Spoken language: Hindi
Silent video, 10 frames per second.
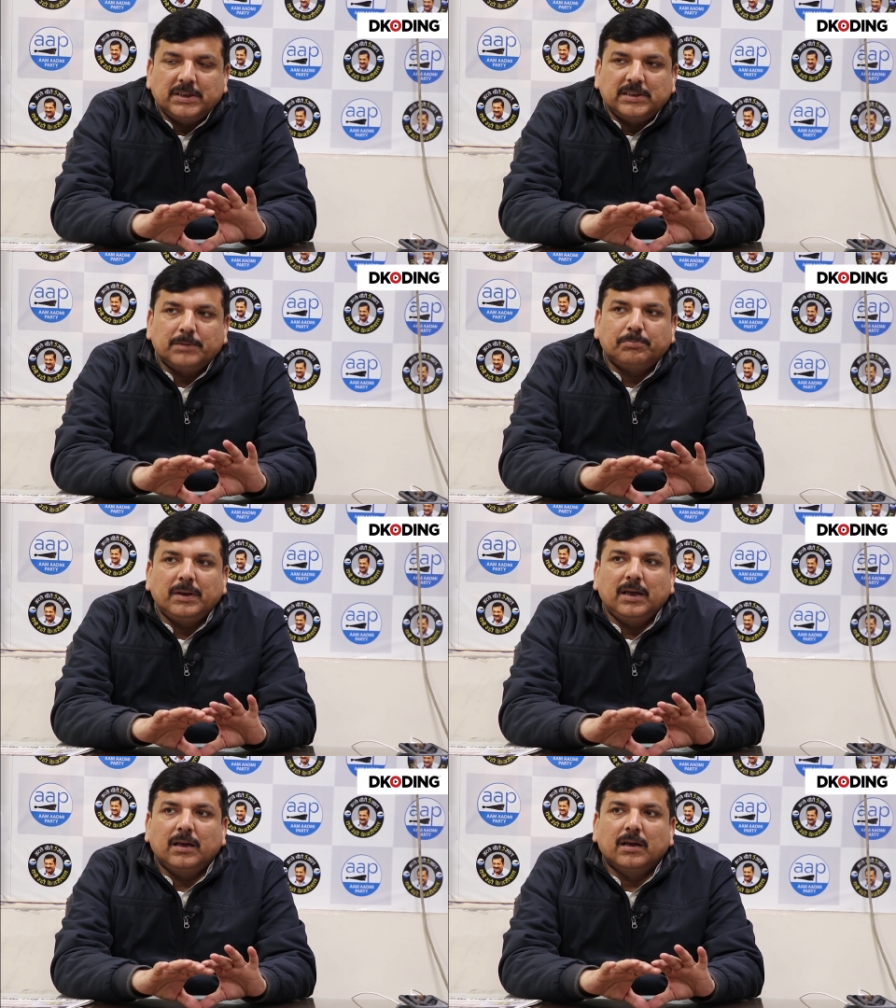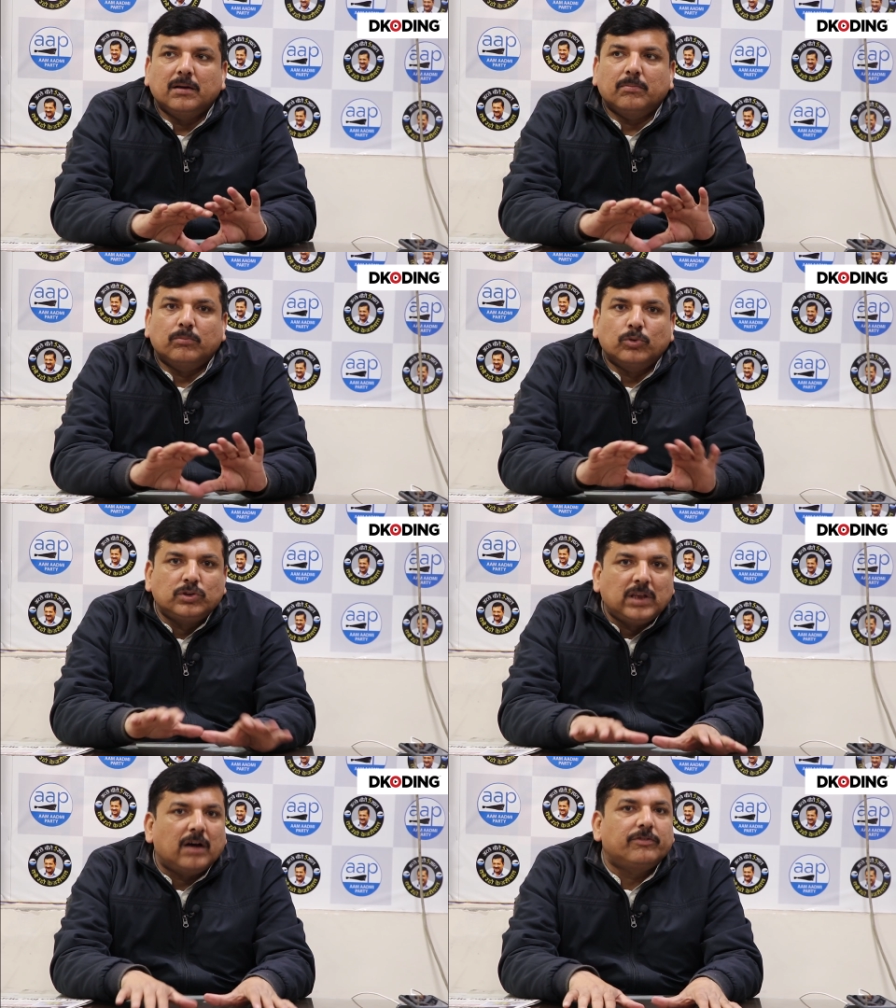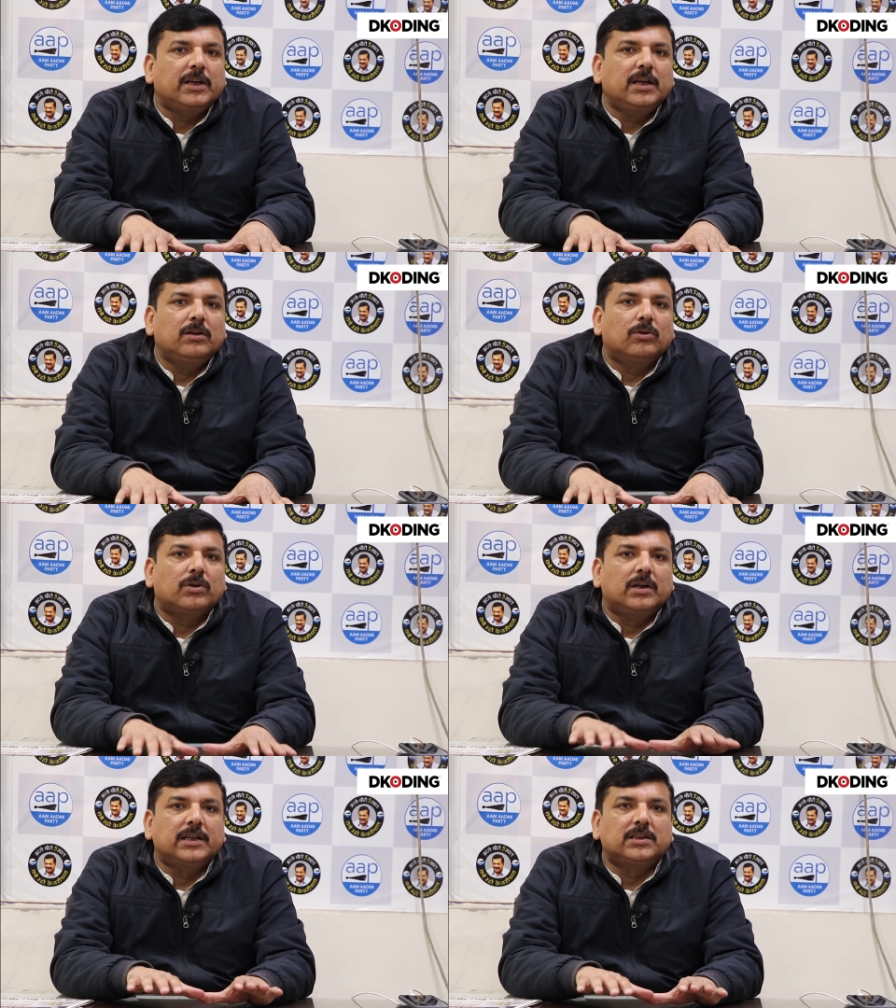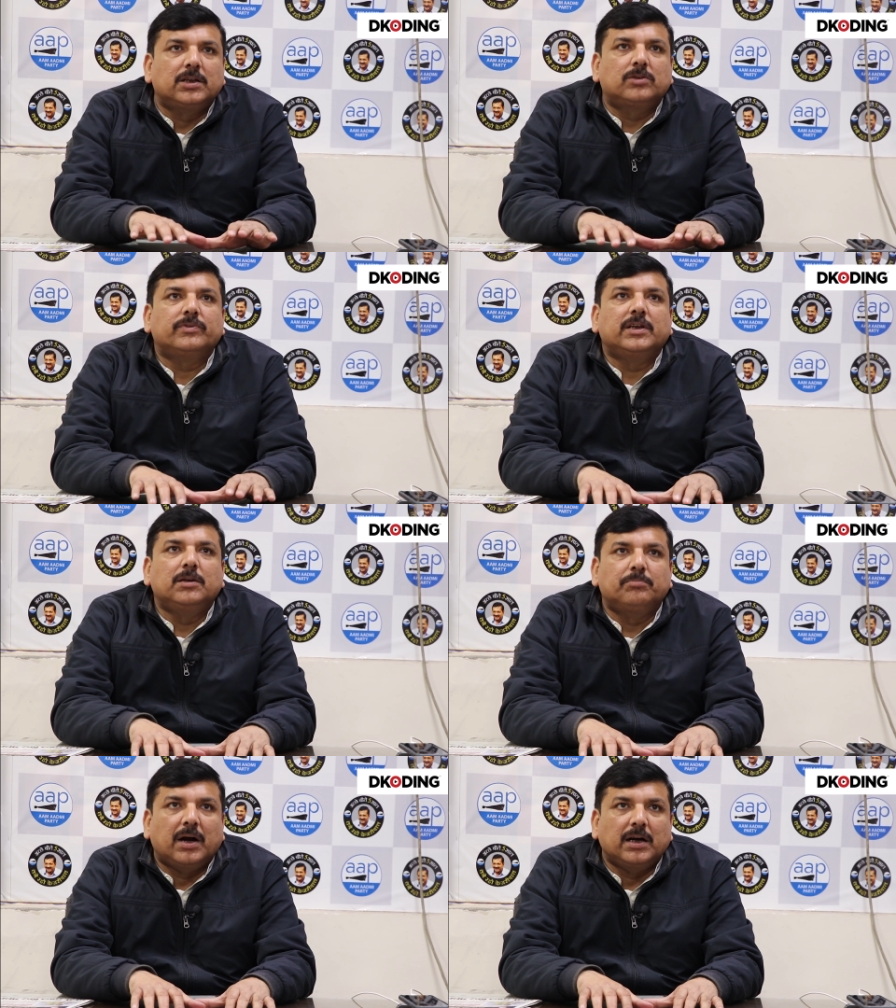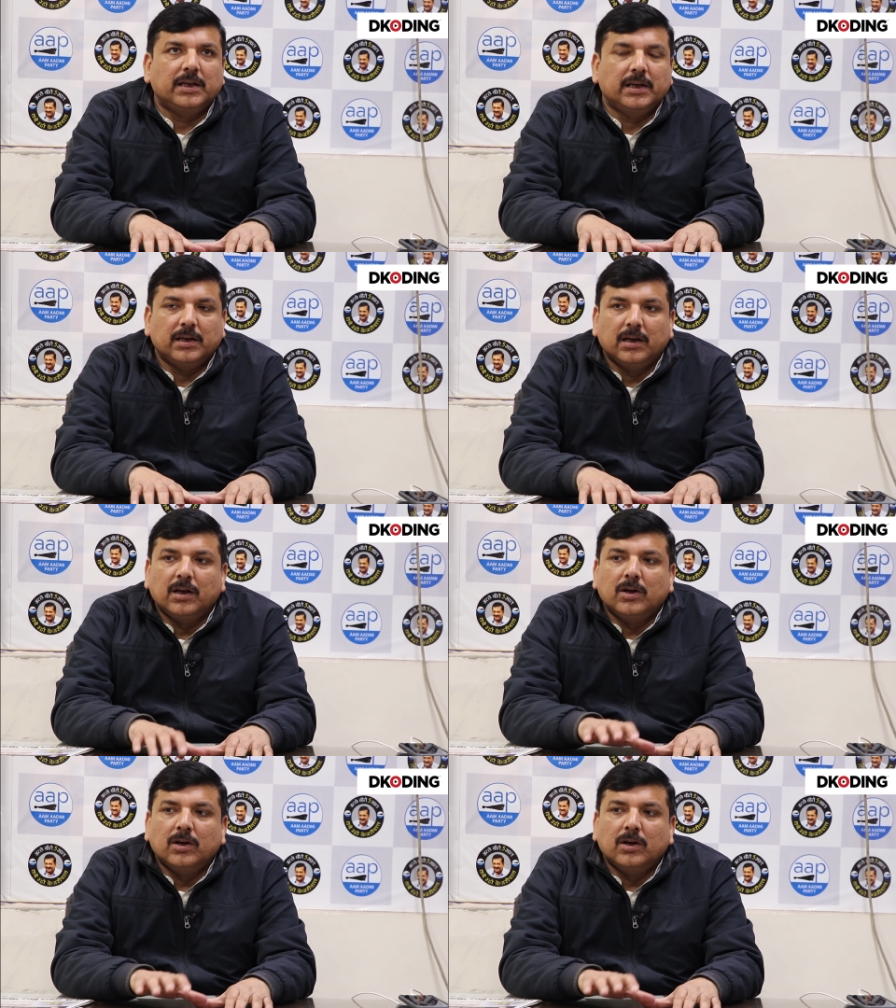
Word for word: बीजेपी मुद्दा विहीन और नेतृत्व विहीन पार्टी है